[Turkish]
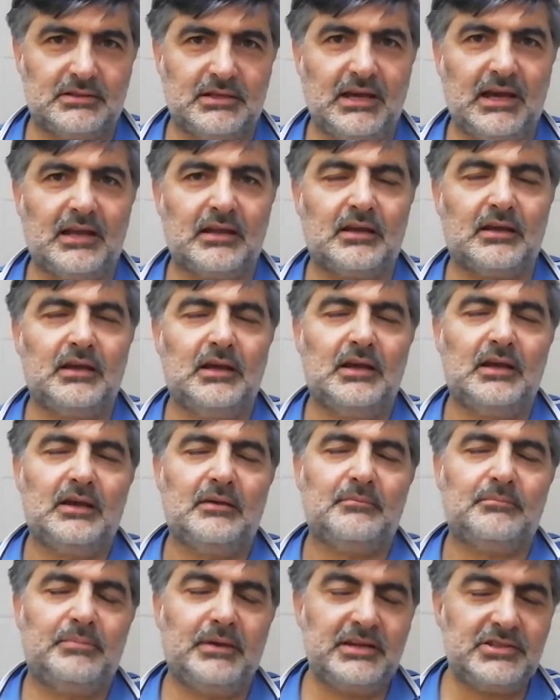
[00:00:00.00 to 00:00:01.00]
Yani
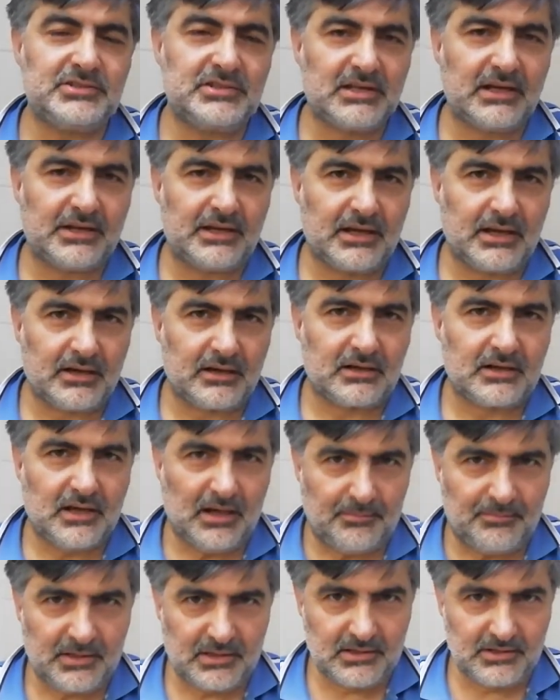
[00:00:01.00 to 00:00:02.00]
5 tane
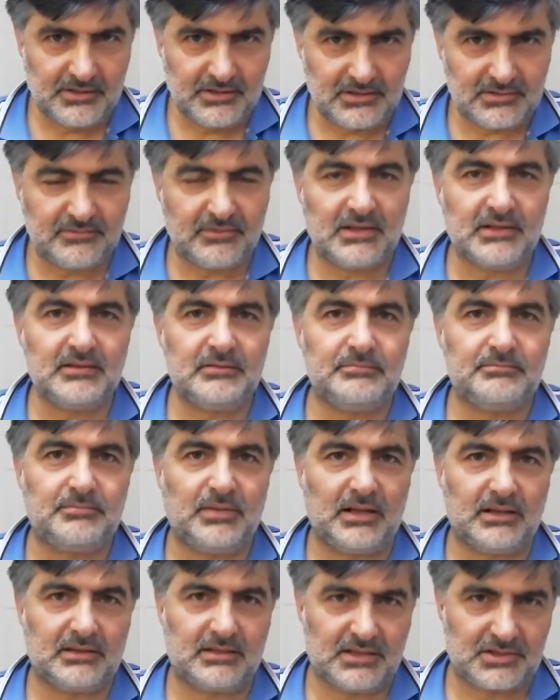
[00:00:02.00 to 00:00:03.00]
kapalınız var
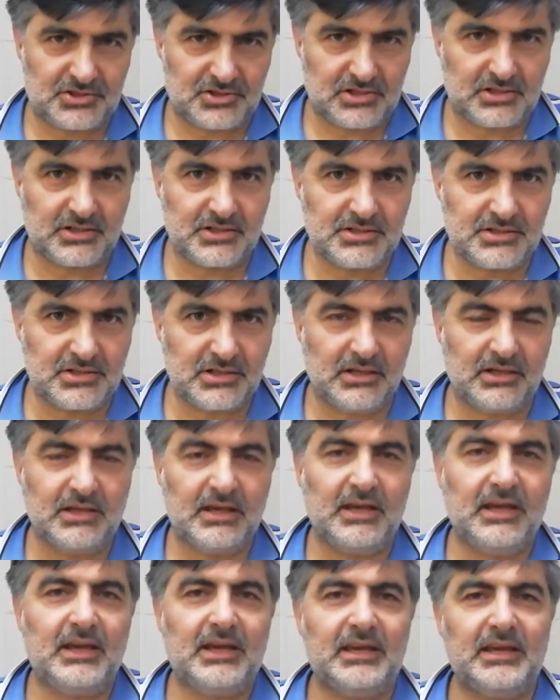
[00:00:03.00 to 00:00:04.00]
baldan çıkınca
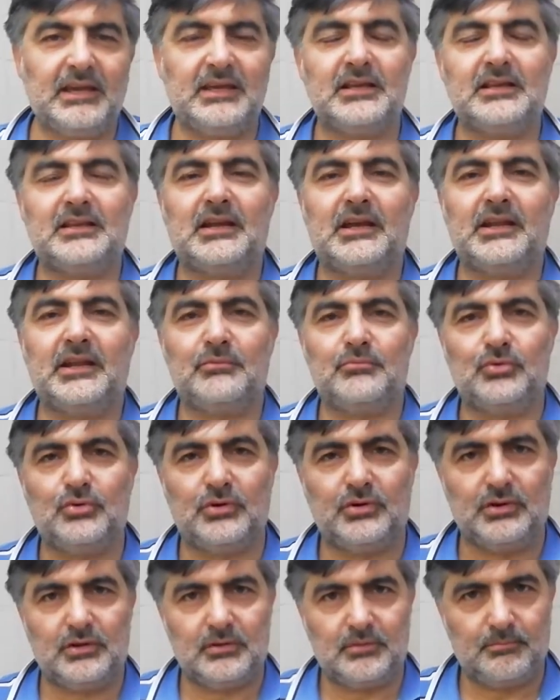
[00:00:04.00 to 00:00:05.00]
iki tane
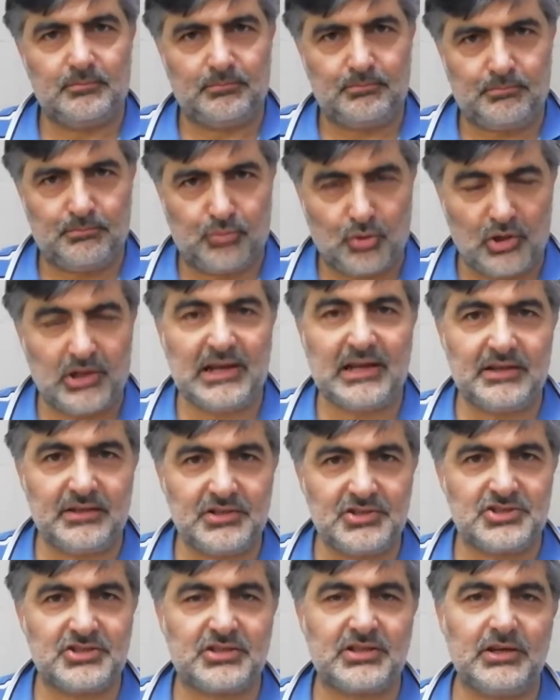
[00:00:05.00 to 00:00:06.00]
bu
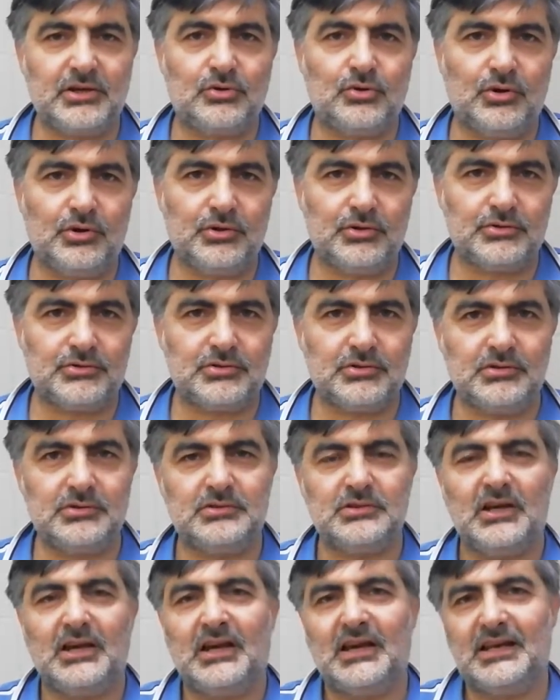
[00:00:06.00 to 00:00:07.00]
polenli çıtayı koyuyorsunuz.
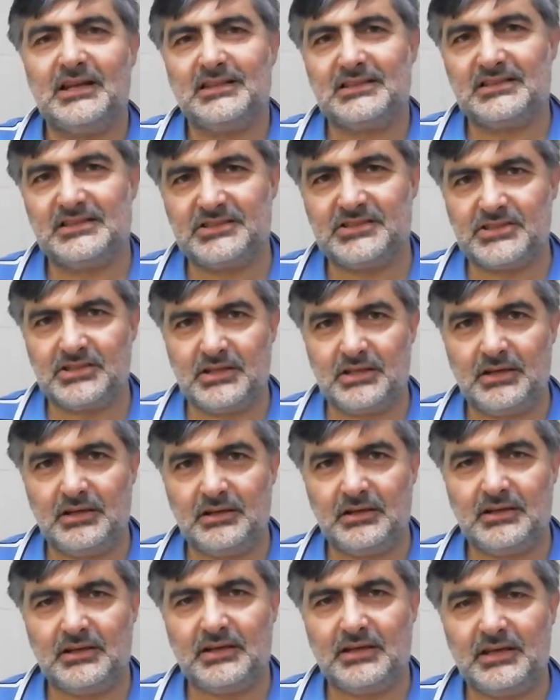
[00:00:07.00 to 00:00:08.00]
Dışına
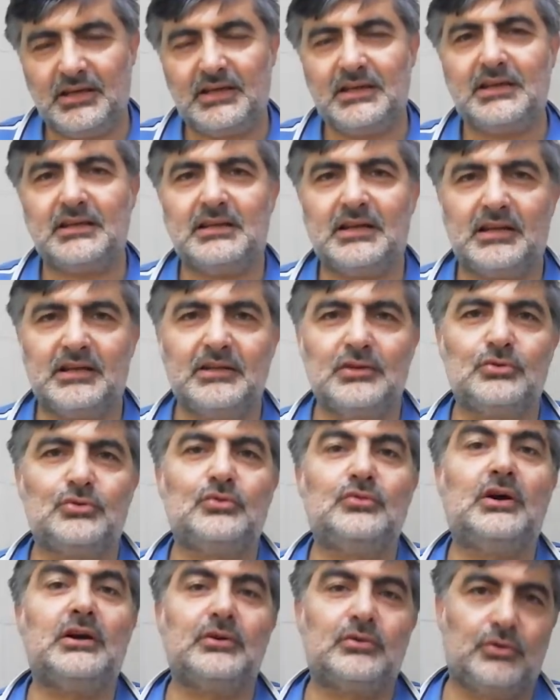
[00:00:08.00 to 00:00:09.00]
iki tane de
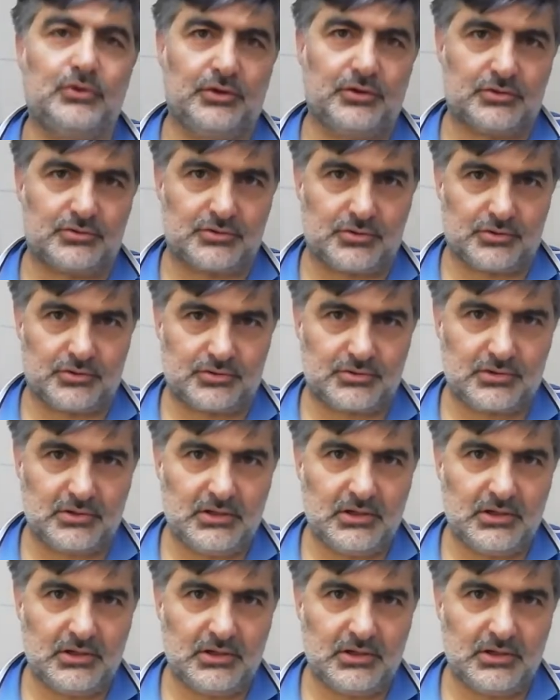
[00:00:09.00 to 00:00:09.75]
duvar koyuyorsunuz.